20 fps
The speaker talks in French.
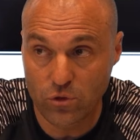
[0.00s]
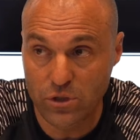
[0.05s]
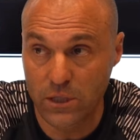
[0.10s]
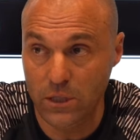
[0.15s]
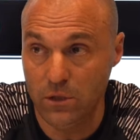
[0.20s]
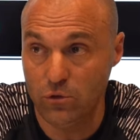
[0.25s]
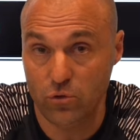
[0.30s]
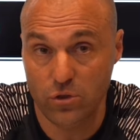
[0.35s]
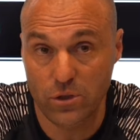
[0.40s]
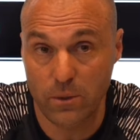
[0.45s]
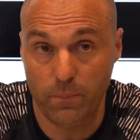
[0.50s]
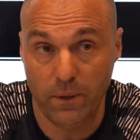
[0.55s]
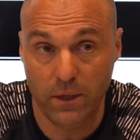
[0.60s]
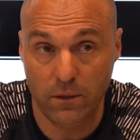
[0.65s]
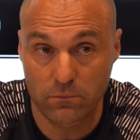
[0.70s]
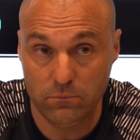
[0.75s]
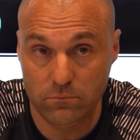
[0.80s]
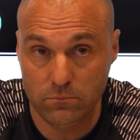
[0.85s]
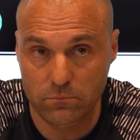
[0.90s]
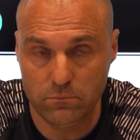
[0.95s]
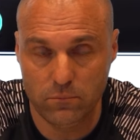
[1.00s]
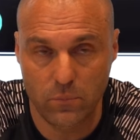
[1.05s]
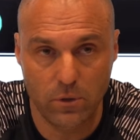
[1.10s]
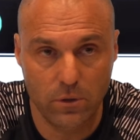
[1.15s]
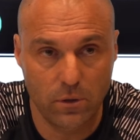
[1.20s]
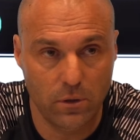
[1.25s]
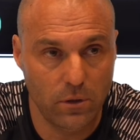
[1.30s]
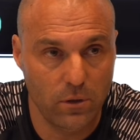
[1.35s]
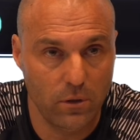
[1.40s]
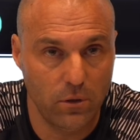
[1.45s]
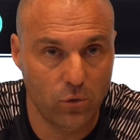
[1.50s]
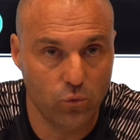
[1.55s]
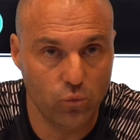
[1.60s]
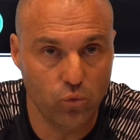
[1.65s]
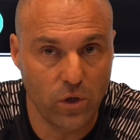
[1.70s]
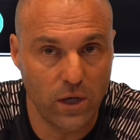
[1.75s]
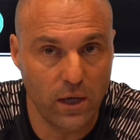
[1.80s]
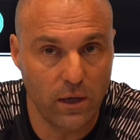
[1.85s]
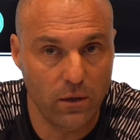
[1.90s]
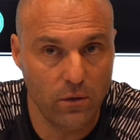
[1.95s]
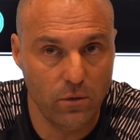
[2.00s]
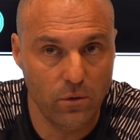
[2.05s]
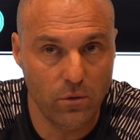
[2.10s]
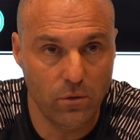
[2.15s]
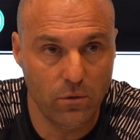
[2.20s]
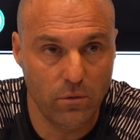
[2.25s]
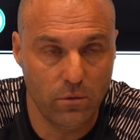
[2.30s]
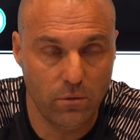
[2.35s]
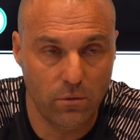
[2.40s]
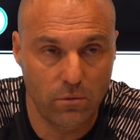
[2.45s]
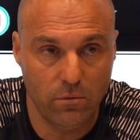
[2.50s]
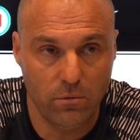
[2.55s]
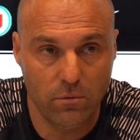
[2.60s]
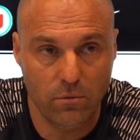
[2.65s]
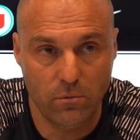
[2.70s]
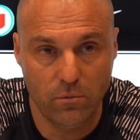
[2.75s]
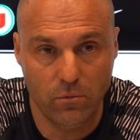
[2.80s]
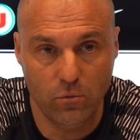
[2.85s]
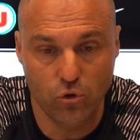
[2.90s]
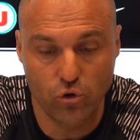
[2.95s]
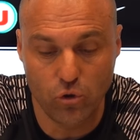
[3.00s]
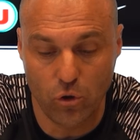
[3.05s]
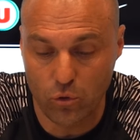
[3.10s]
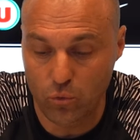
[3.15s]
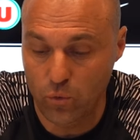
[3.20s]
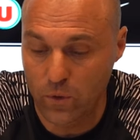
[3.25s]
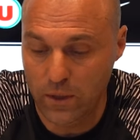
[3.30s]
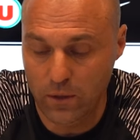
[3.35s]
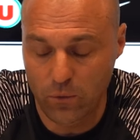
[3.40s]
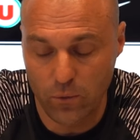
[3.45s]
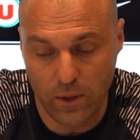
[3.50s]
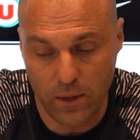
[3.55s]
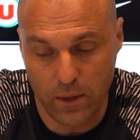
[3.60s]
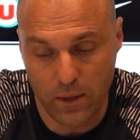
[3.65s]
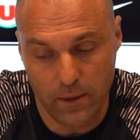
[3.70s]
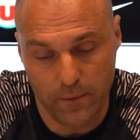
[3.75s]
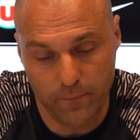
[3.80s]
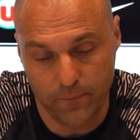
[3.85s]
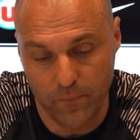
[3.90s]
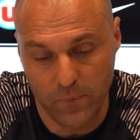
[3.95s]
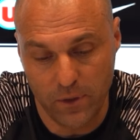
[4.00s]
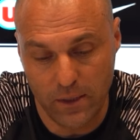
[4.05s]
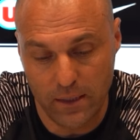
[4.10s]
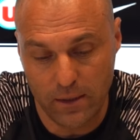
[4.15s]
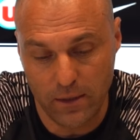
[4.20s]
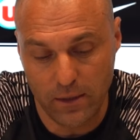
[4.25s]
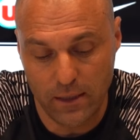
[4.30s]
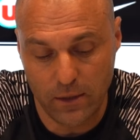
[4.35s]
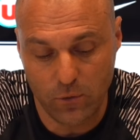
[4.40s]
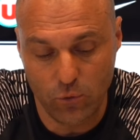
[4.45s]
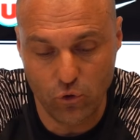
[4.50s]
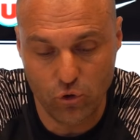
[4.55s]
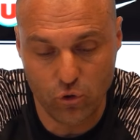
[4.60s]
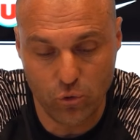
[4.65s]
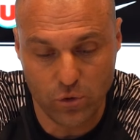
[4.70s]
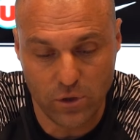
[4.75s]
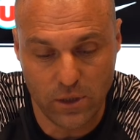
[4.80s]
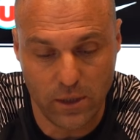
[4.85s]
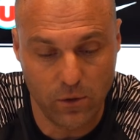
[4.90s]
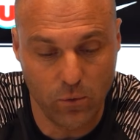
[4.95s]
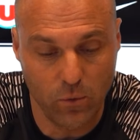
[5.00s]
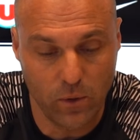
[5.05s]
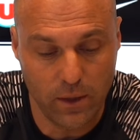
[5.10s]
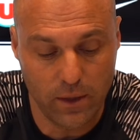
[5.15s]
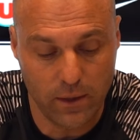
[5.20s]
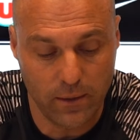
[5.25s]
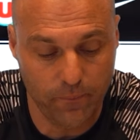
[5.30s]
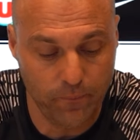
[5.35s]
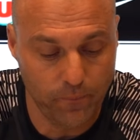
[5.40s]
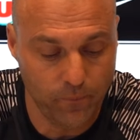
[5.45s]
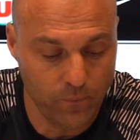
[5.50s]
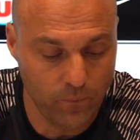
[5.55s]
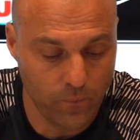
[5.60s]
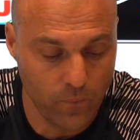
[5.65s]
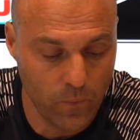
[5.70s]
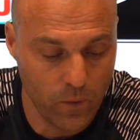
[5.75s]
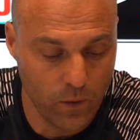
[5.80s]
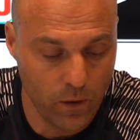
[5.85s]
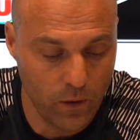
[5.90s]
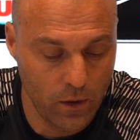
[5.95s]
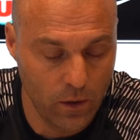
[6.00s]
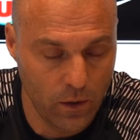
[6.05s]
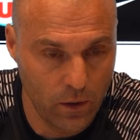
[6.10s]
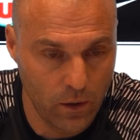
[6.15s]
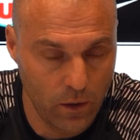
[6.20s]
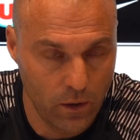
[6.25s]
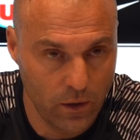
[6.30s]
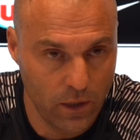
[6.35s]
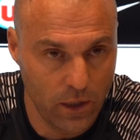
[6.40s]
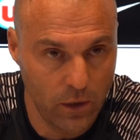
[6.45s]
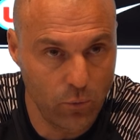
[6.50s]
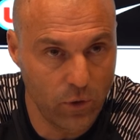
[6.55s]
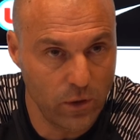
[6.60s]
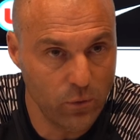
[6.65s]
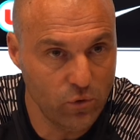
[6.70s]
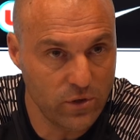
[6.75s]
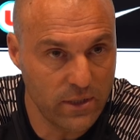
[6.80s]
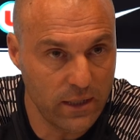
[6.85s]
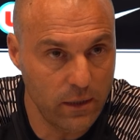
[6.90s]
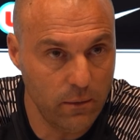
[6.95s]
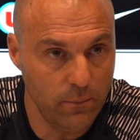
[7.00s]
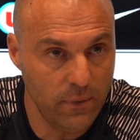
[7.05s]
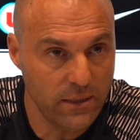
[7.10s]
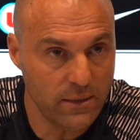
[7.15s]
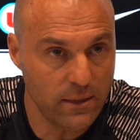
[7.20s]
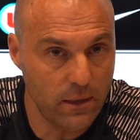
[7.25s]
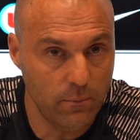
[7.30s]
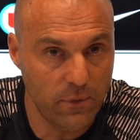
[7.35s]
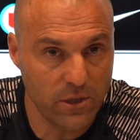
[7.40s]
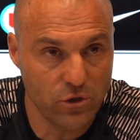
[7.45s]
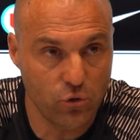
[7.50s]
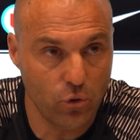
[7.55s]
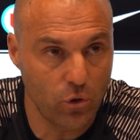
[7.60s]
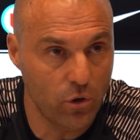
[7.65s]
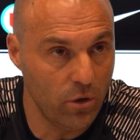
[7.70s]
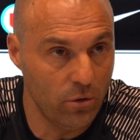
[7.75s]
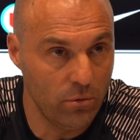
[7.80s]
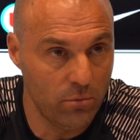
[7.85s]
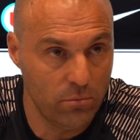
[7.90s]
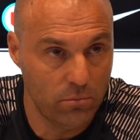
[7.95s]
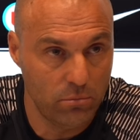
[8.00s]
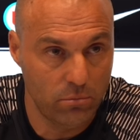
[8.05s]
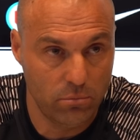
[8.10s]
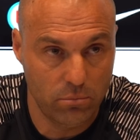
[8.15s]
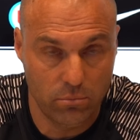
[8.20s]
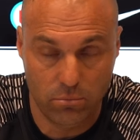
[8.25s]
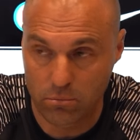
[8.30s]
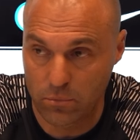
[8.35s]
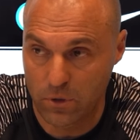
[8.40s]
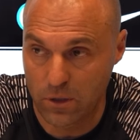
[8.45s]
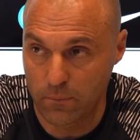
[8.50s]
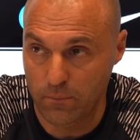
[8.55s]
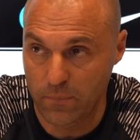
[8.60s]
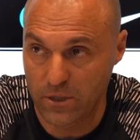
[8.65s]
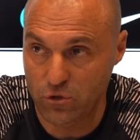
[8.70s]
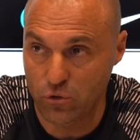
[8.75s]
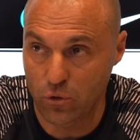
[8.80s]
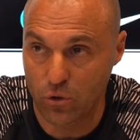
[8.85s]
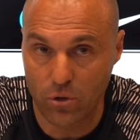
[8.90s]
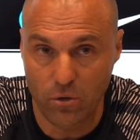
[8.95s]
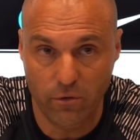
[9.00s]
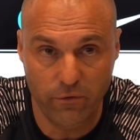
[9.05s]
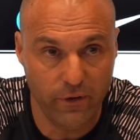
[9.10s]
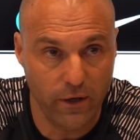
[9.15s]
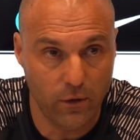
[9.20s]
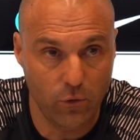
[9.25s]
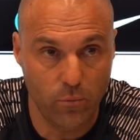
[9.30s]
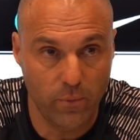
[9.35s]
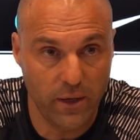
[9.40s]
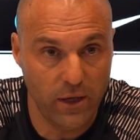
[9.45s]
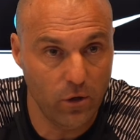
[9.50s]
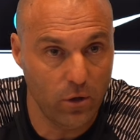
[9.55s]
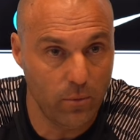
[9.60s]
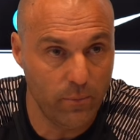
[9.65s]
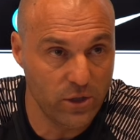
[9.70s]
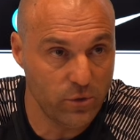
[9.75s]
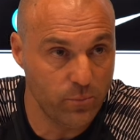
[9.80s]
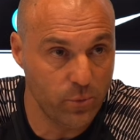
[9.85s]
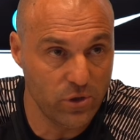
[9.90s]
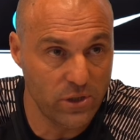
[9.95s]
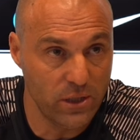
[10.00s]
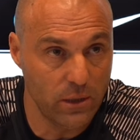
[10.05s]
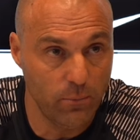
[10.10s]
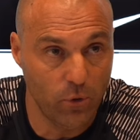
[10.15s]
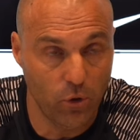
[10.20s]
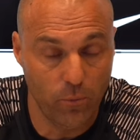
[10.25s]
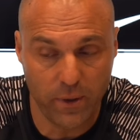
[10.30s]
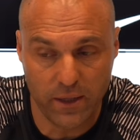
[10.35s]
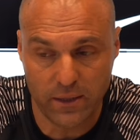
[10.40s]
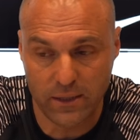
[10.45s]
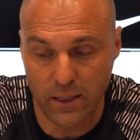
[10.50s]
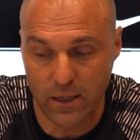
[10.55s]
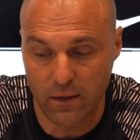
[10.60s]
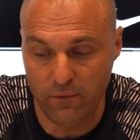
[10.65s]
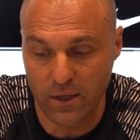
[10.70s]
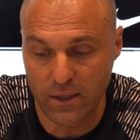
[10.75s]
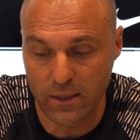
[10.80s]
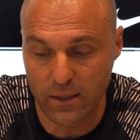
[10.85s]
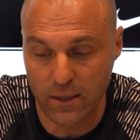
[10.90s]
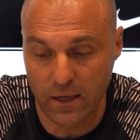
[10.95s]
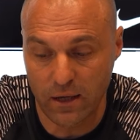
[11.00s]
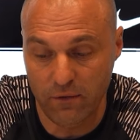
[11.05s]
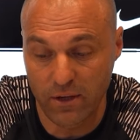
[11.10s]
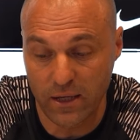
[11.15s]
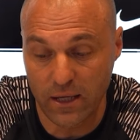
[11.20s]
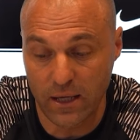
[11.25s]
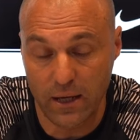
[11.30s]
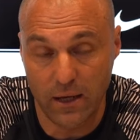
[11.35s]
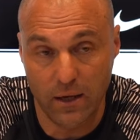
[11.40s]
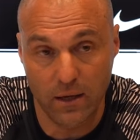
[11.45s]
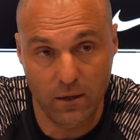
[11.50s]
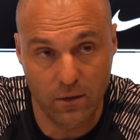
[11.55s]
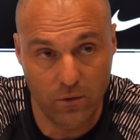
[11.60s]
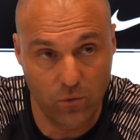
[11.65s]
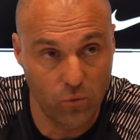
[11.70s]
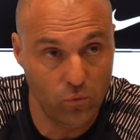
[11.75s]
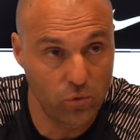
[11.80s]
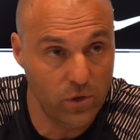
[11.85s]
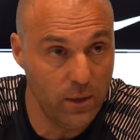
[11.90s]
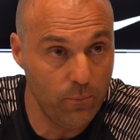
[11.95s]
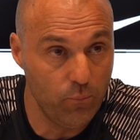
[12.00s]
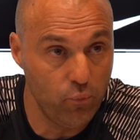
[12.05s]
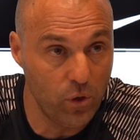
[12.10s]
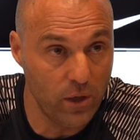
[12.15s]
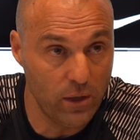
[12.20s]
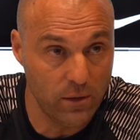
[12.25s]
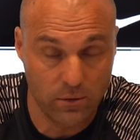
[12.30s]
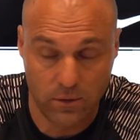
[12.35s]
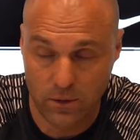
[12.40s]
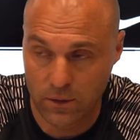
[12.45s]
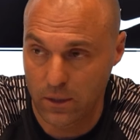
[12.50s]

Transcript: aussi, je ne sais pas. Euh, en tout cas, euh, aujourd'hui, il n'y a, a qu'une chose qui doit, qui doit nous animer, c'est le match de camp match de camp, faire le meilleur match possible, repartir avec, avec un ou des points